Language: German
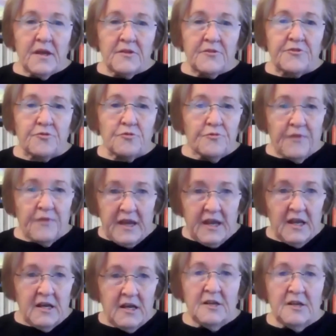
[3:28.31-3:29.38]
äh, zu
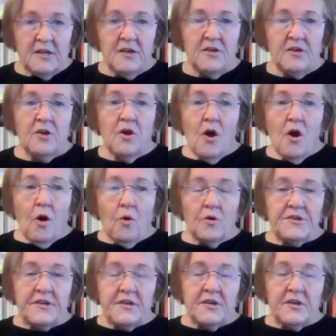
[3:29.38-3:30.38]
wählen und äh,